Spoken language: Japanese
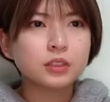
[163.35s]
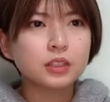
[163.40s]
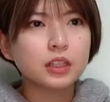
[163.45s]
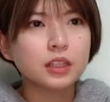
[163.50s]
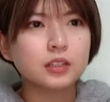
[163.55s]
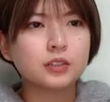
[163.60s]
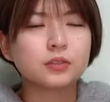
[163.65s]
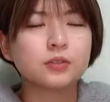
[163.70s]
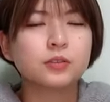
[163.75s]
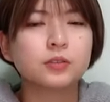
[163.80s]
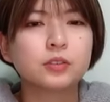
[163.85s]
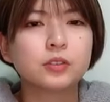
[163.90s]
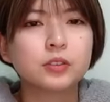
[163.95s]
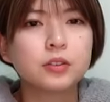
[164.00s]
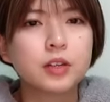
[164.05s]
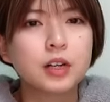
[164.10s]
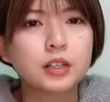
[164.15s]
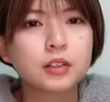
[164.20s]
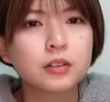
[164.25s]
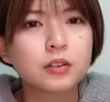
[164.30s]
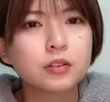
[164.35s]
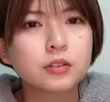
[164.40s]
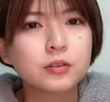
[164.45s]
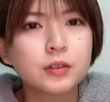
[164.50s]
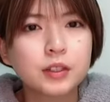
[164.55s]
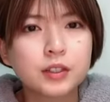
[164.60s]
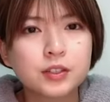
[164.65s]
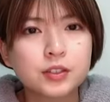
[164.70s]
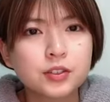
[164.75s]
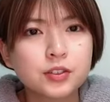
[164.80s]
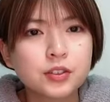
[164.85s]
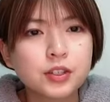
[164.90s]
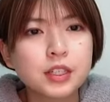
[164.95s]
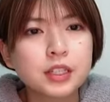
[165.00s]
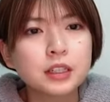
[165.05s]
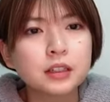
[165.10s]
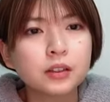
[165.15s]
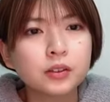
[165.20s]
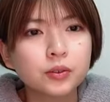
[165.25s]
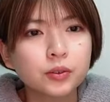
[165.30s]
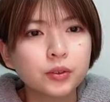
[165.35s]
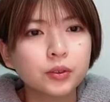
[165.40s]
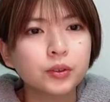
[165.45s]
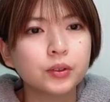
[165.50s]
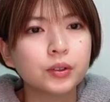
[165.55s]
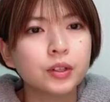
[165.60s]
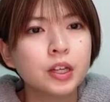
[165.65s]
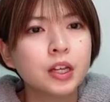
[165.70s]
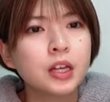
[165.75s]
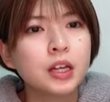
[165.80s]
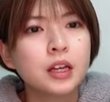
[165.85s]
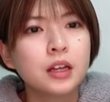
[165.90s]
回その楽曲は「出陣」と「